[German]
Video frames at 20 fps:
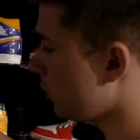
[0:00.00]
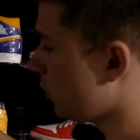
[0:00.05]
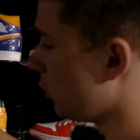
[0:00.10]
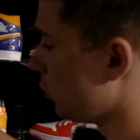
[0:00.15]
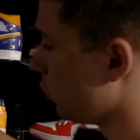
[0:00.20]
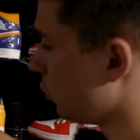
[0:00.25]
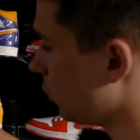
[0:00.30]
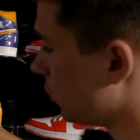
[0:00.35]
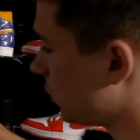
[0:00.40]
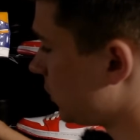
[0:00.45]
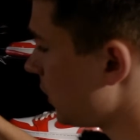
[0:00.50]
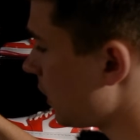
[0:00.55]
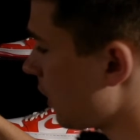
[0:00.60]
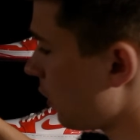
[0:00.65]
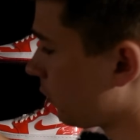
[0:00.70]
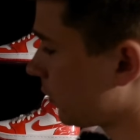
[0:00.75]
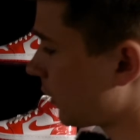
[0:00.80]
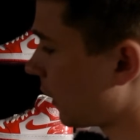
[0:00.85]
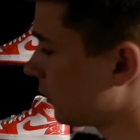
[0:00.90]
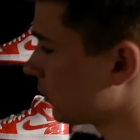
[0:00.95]
den UNC
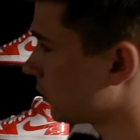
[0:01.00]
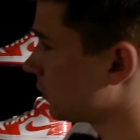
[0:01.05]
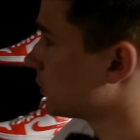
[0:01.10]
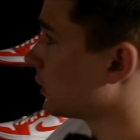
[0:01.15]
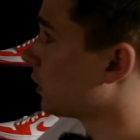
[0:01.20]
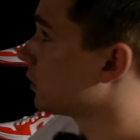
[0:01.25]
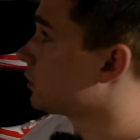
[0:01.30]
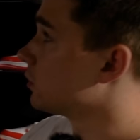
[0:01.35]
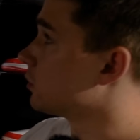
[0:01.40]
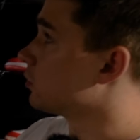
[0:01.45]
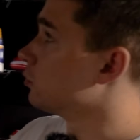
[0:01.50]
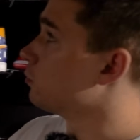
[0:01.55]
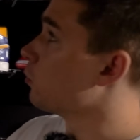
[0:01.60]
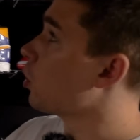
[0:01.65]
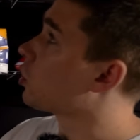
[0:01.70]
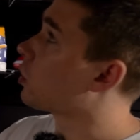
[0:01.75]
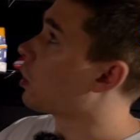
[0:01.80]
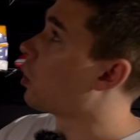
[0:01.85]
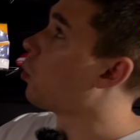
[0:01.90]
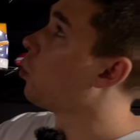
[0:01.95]
auf der anderen Seite sind
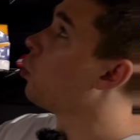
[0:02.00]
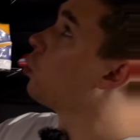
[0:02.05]
Mocker